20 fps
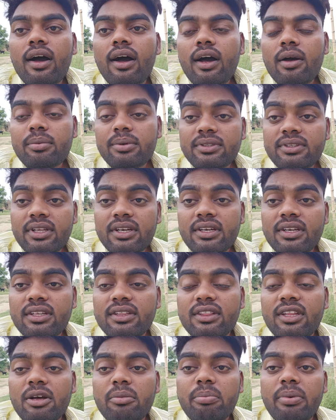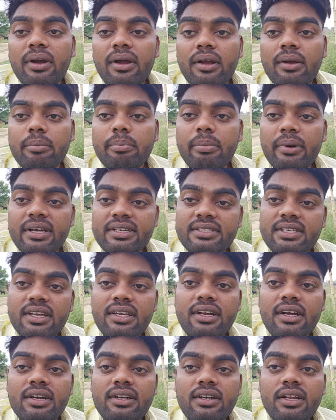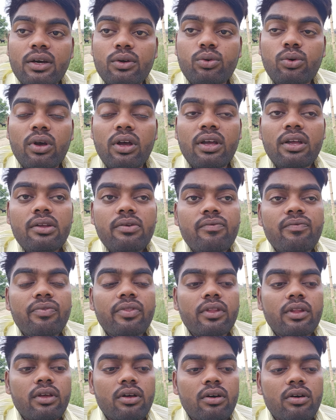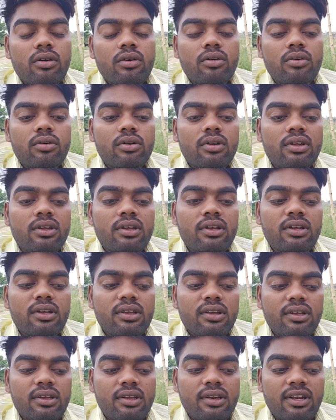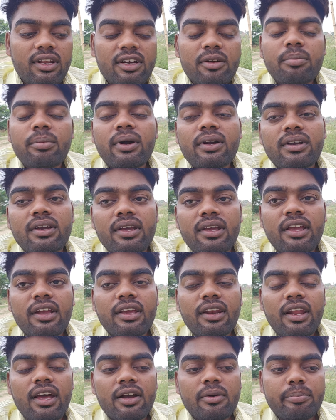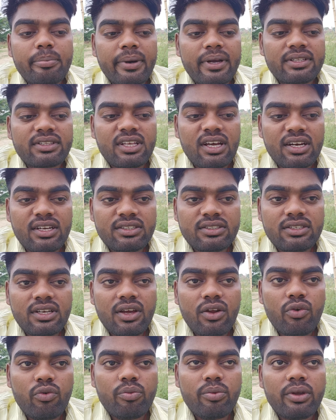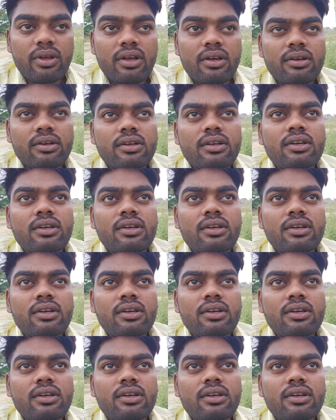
अभी तक कितना पैसा इकट्ठा हुआ है और लगभग एक लाख पैंतालीस हज़ार रुपया